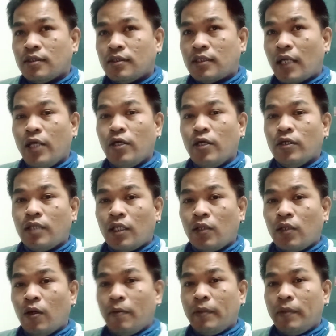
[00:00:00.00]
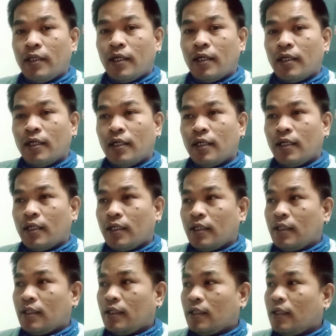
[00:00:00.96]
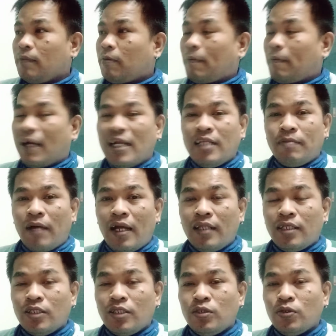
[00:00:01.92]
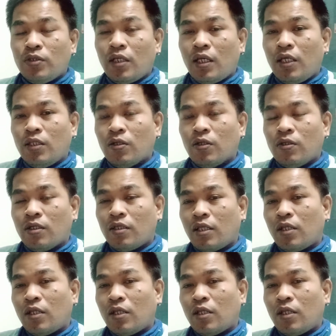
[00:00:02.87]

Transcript: sa ngayon, tatlo kami nagpapalit-palit ng duty rito. No?